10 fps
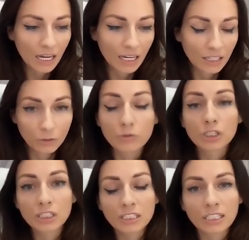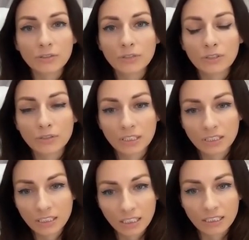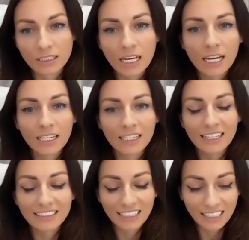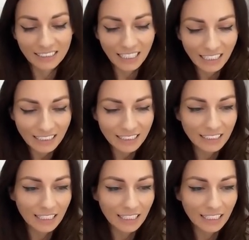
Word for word: а, ту жизнь, которая у нас есть. И, как оказалось,